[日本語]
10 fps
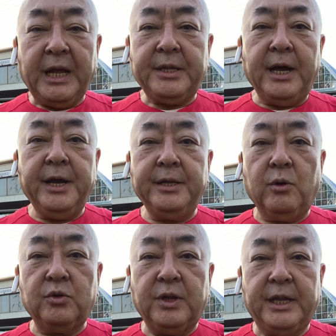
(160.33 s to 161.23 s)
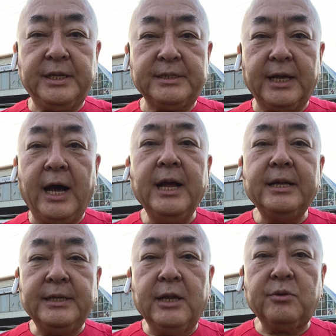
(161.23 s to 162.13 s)
大変なことなんですが、
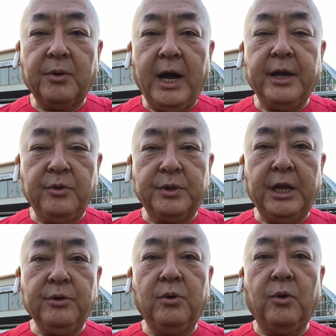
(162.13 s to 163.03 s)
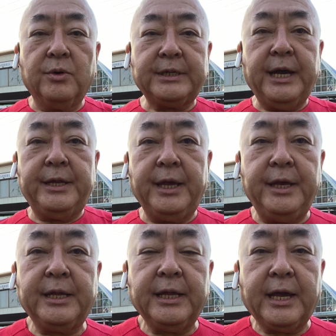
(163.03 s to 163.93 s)
なんとか予定の方を抑えて
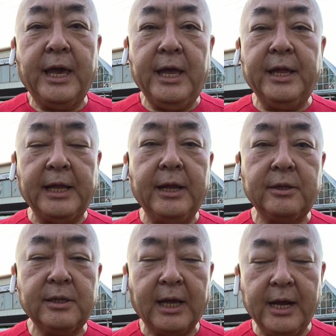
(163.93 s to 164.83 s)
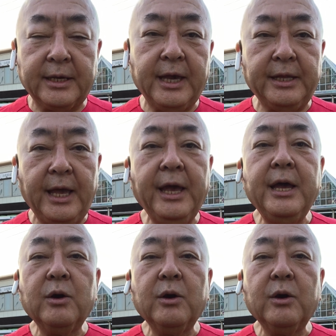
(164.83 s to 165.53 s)
いただけた関係で、